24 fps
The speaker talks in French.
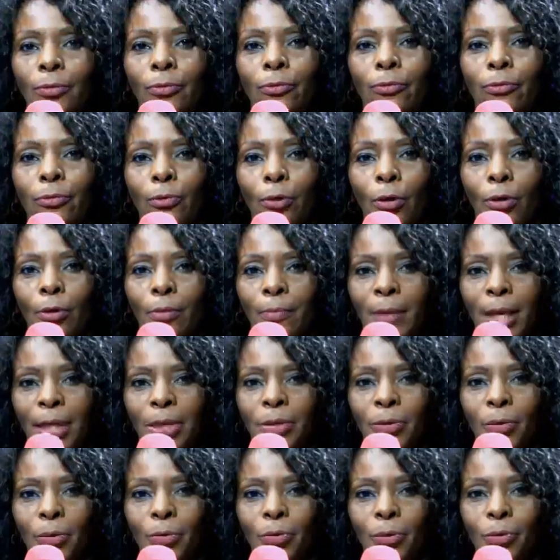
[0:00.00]
nous vous
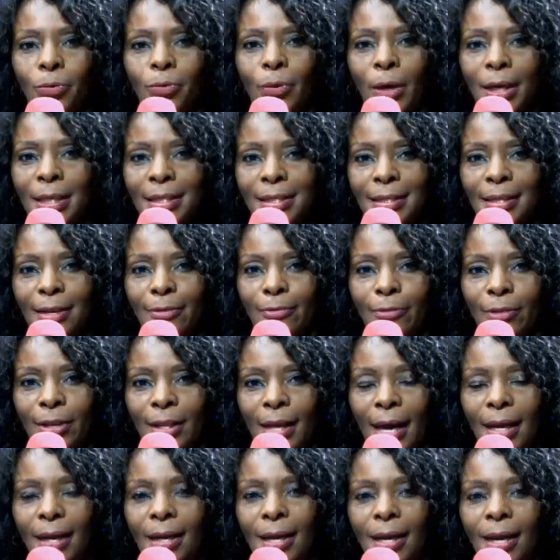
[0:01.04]
remercions de nous rester
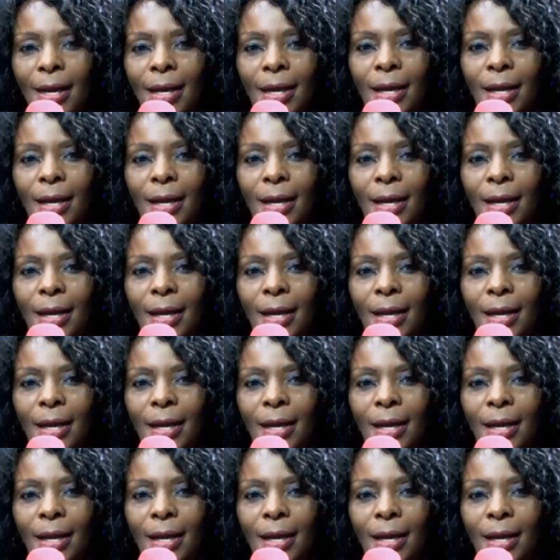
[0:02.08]
fidèles.